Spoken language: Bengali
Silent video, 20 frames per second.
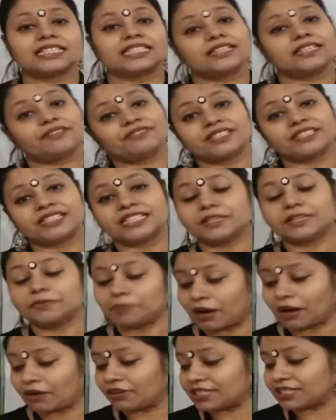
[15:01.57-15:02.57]
ডেফিসিট
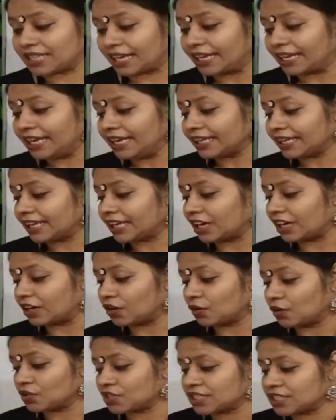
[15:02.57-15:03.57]
পাওয়া যায় কি কারণে
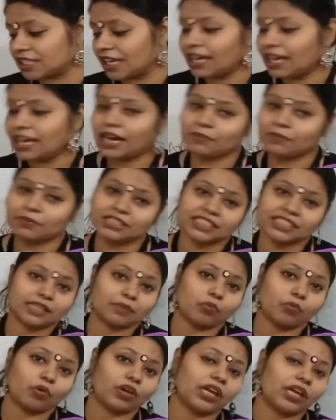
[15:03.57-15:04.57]
হচ্ছে আমরা যেটা
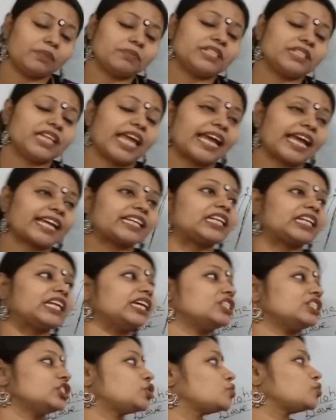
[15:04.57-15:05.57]
বললাম যে একটা
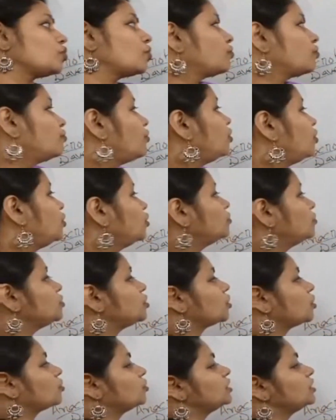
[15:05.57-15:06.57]
স্ট্রোক ভলিউম
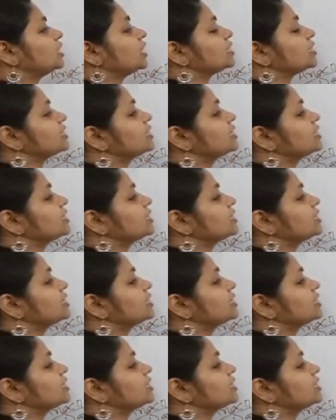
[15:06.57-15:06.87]
যখন যাচ্ছে